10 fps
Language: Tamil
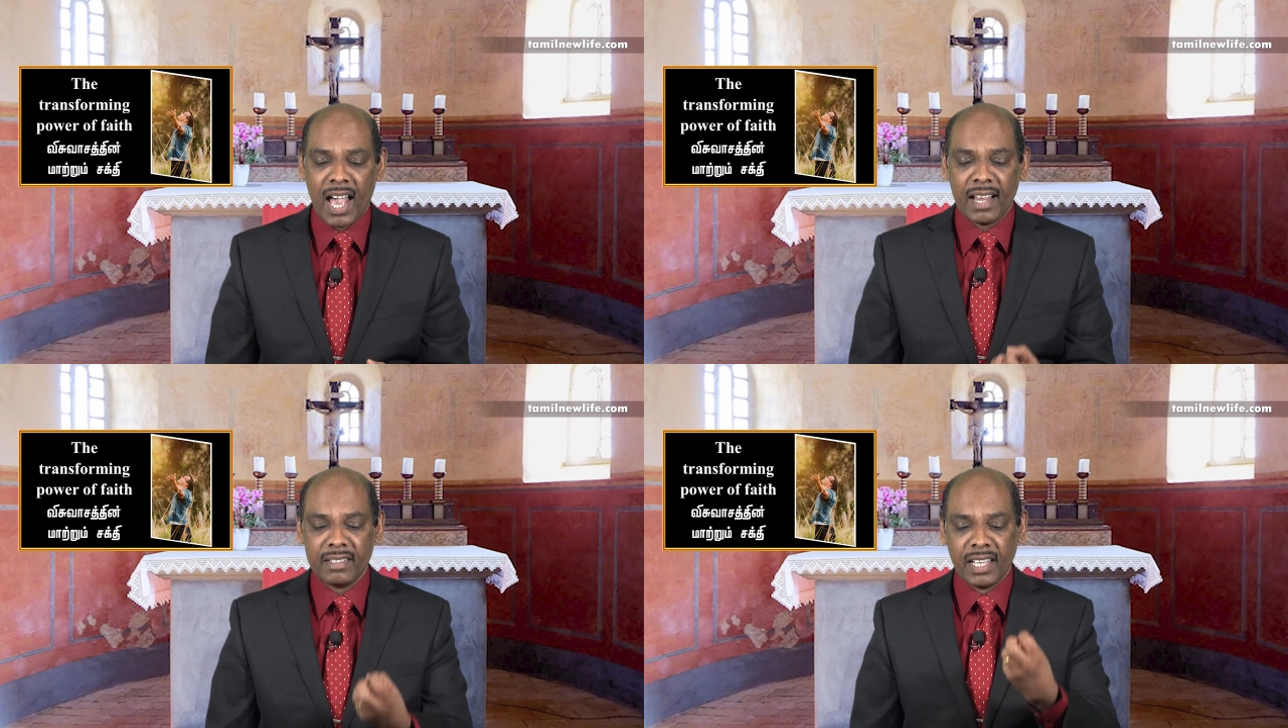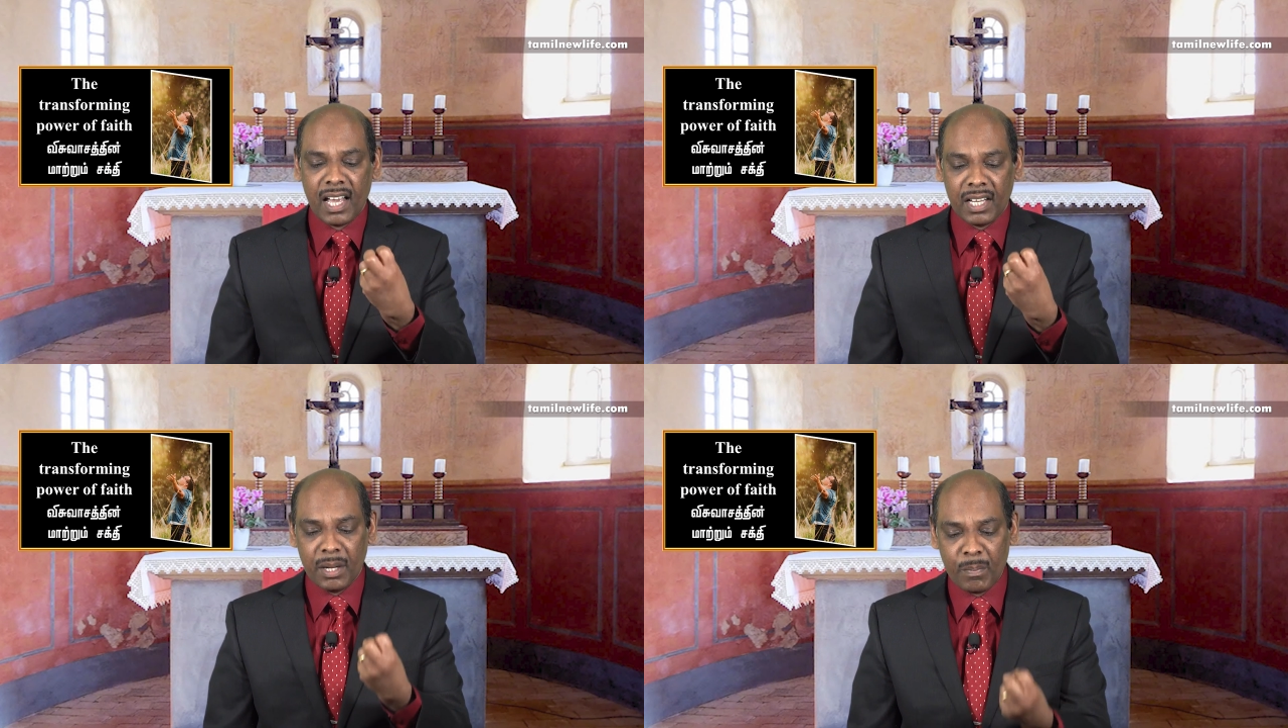அண்ட்
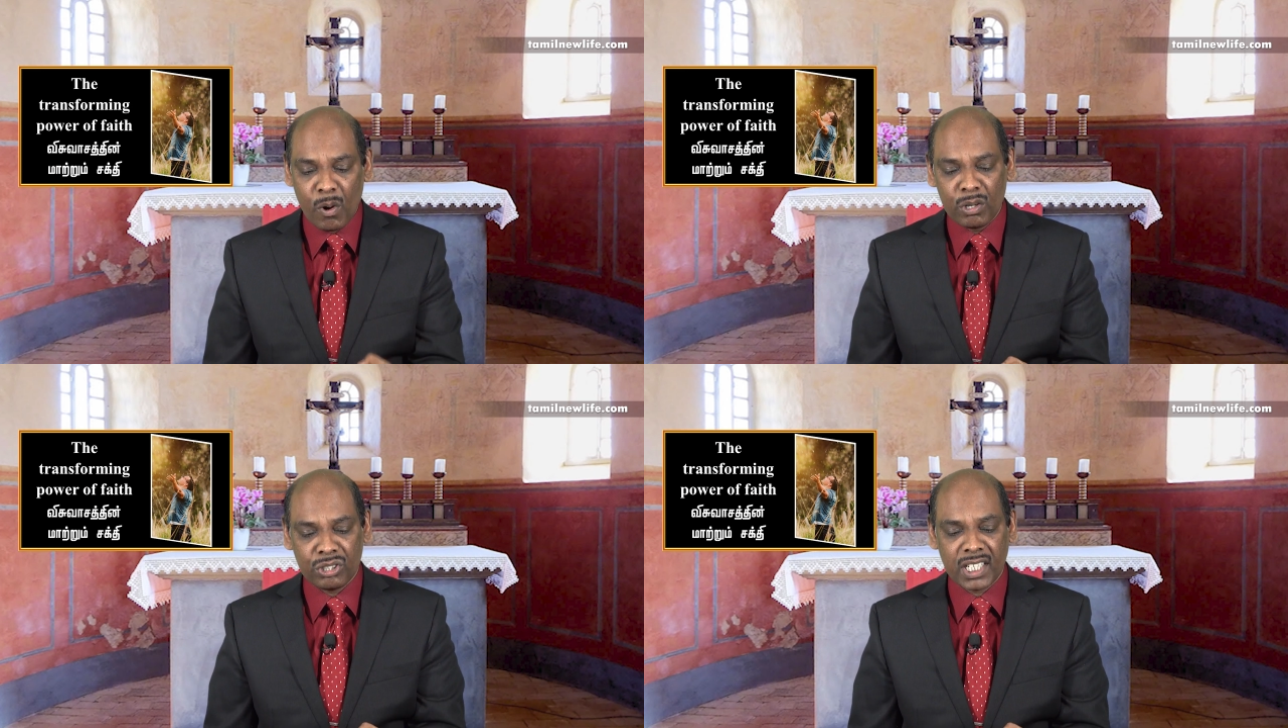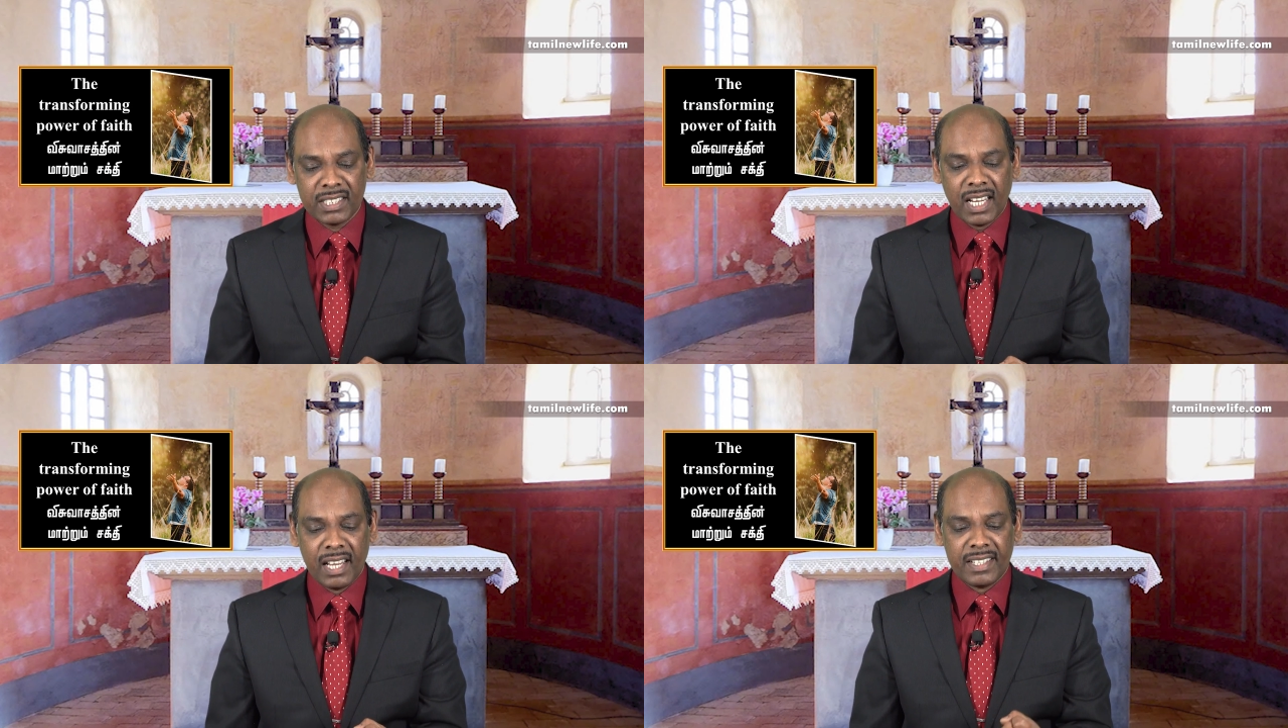
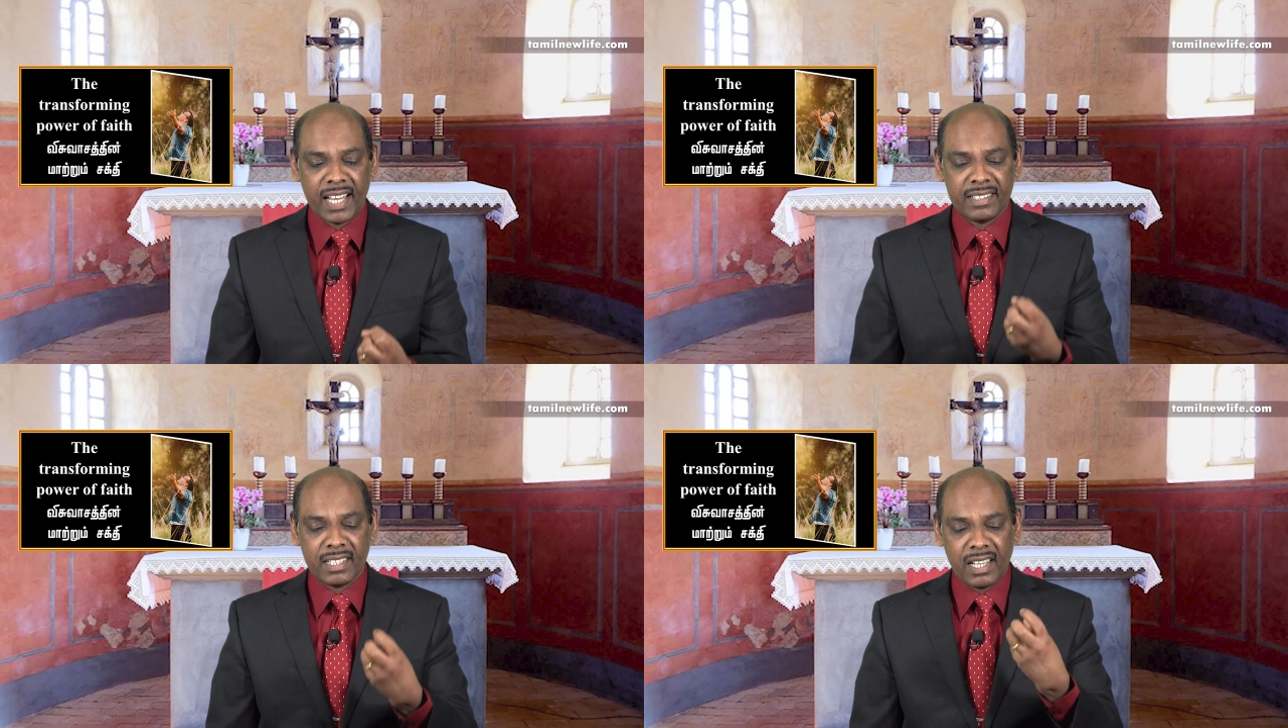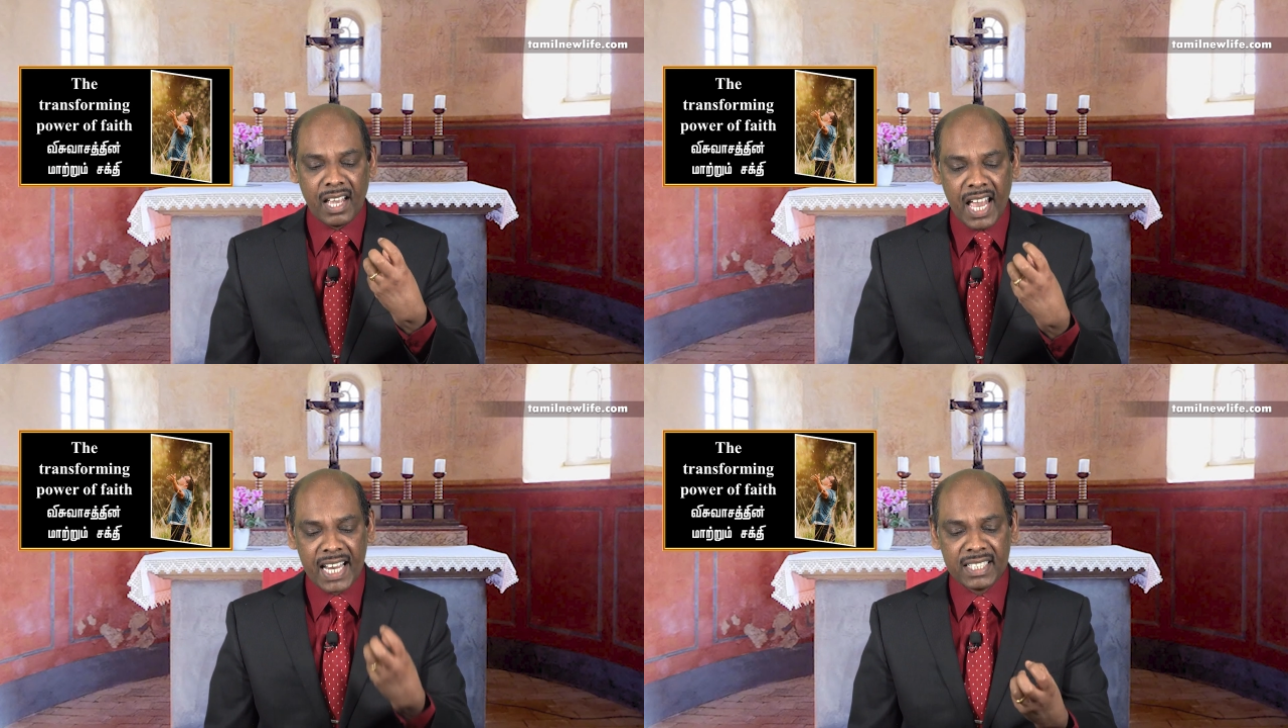இமோஷன்ஸ் தட்
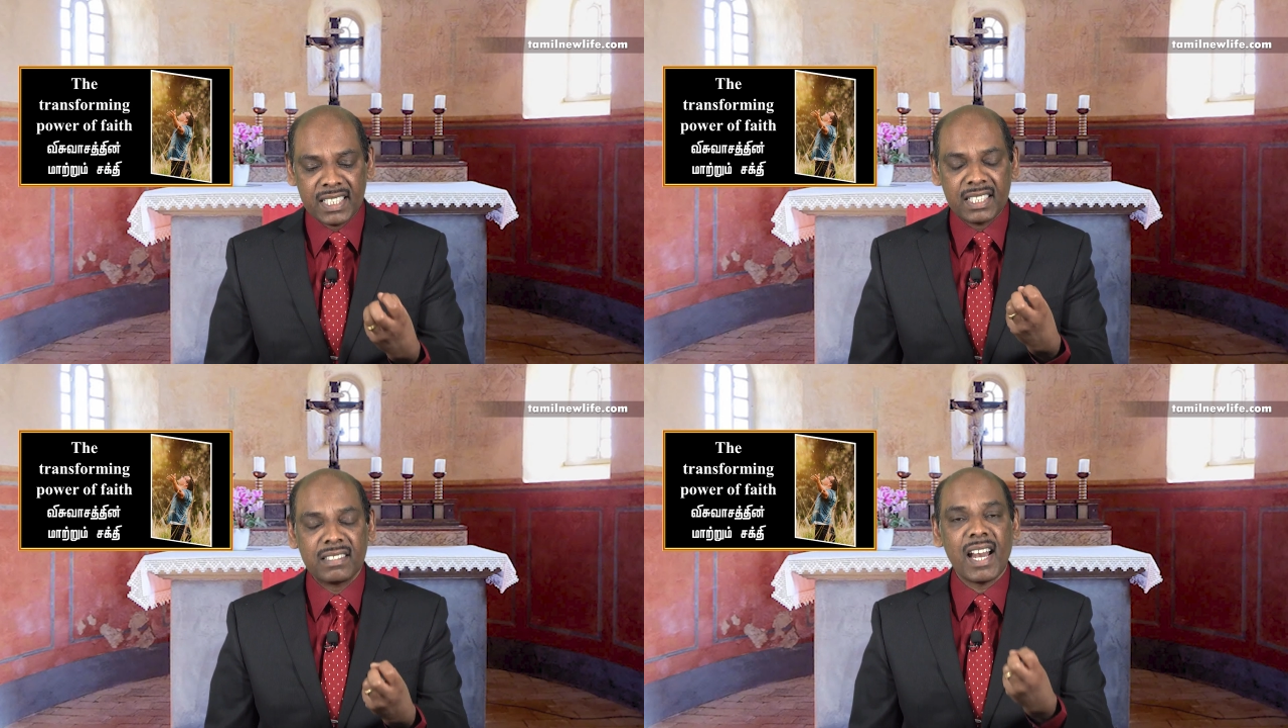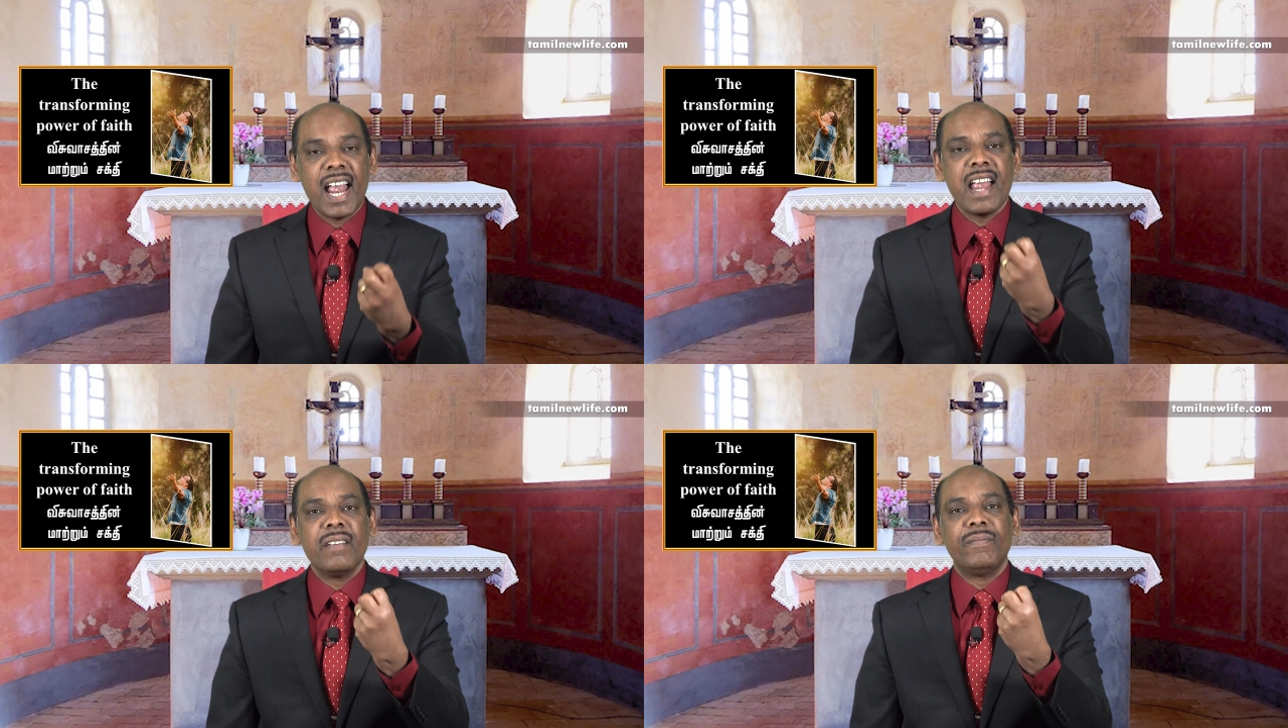
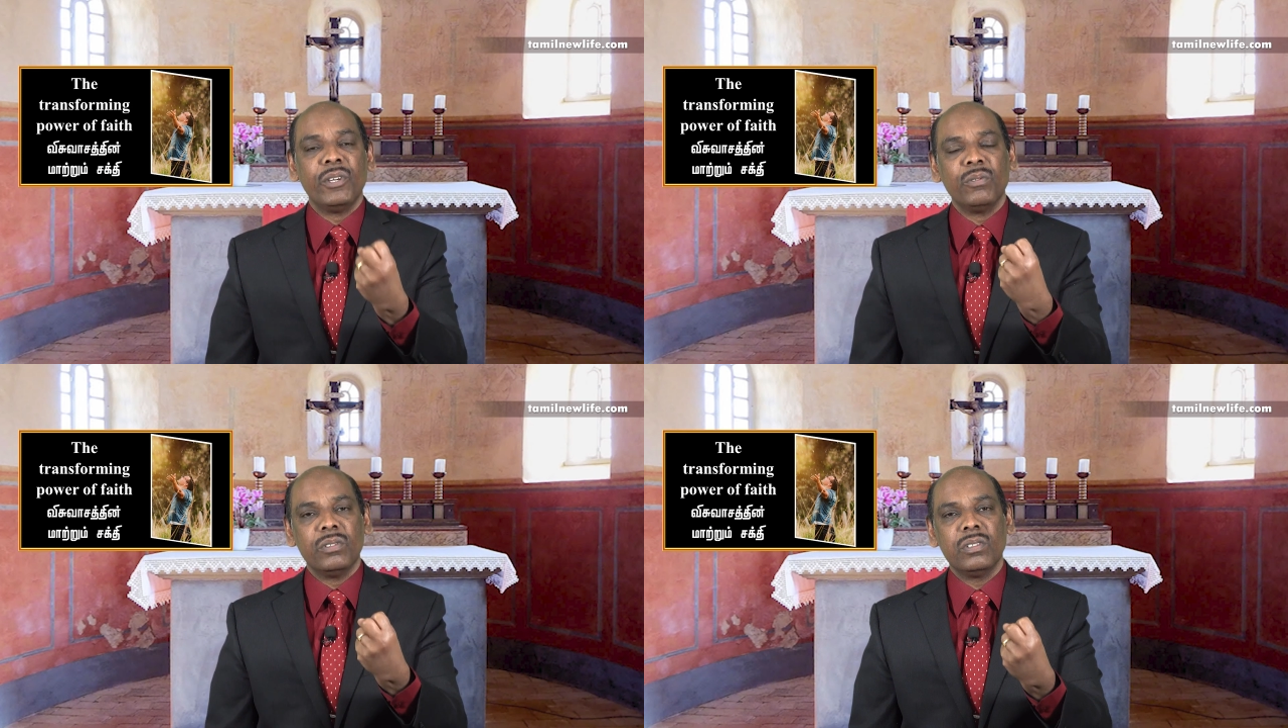என்ஸ்லேவ் யூ